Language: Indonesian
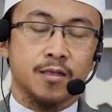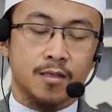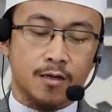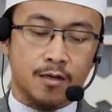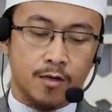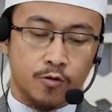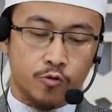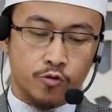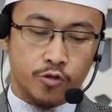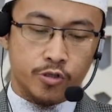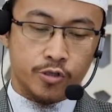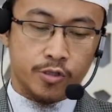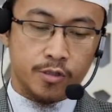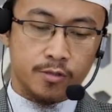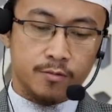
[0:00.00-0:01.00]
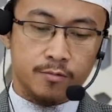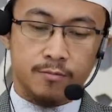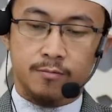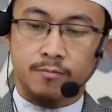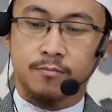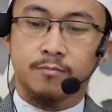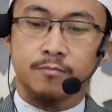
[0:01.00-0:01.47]
Kita harus
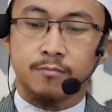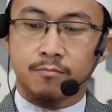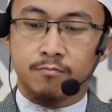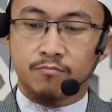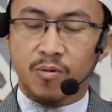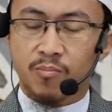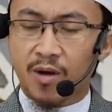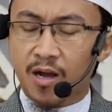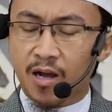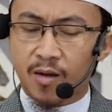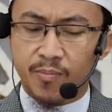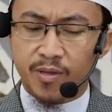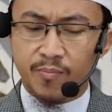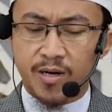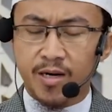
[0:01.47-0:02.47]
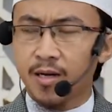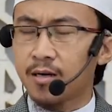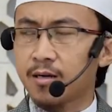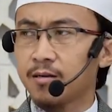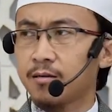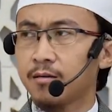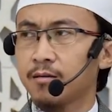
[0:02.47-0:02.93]
memahami
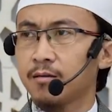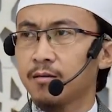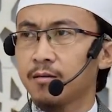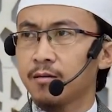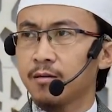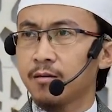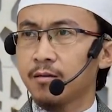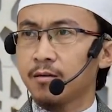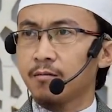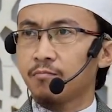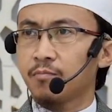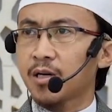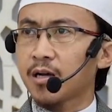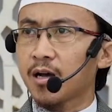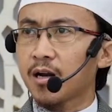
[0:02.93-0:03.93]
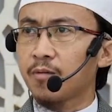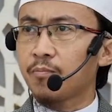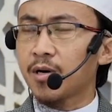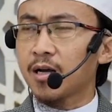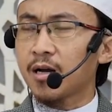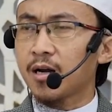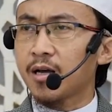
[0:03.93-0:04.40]
benar
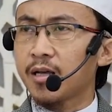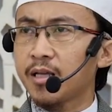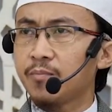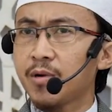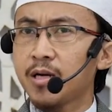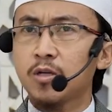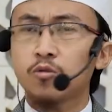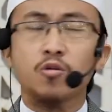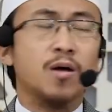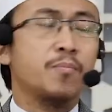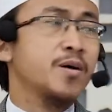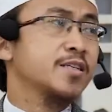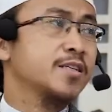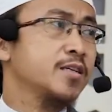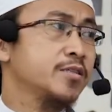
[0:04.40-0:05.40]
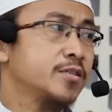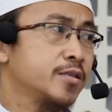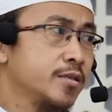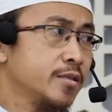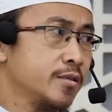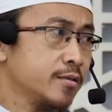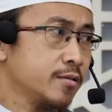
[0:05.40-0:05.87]
perkara-perkara iman itu apa
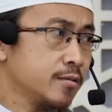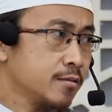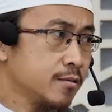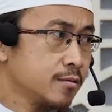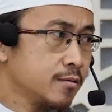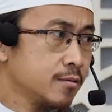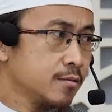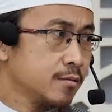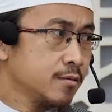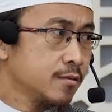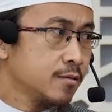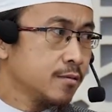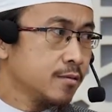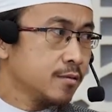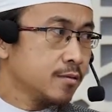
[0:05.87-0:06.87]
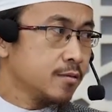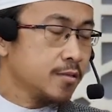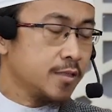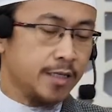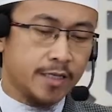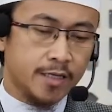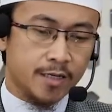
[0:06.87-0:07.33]
saja.
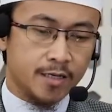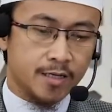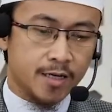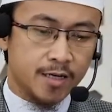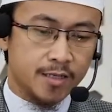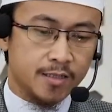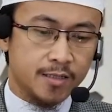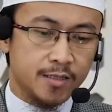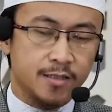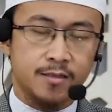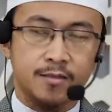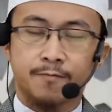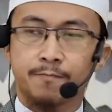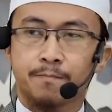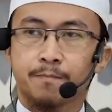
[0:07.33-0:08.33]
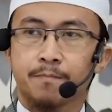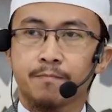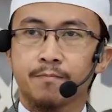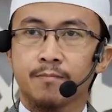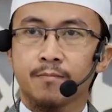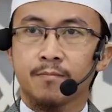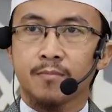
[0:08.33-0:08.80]
Sehingga dengannya
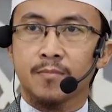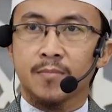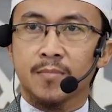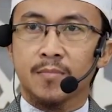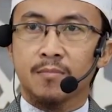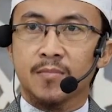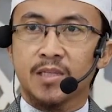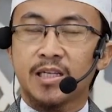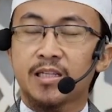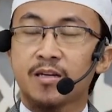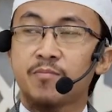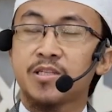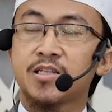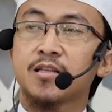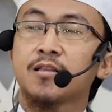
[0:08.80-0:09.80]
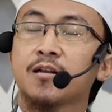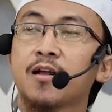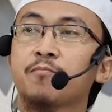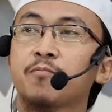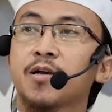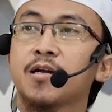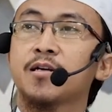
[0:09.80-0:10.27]
kita bisa
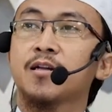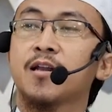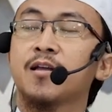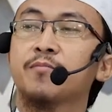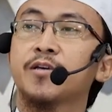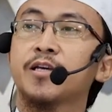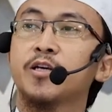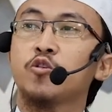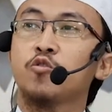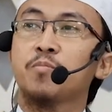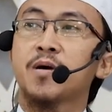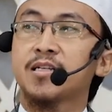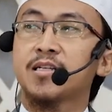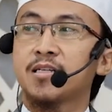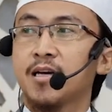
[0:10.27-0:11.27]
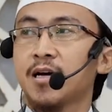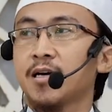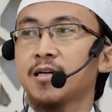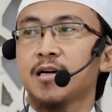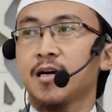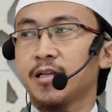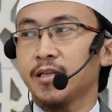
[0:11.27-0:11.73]
terapkan dalam kehidupan
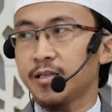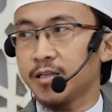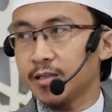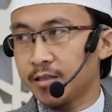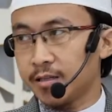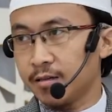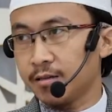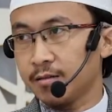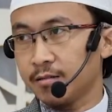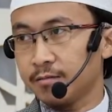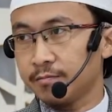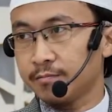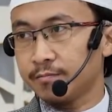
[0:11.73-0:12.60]
sehari-hari kita.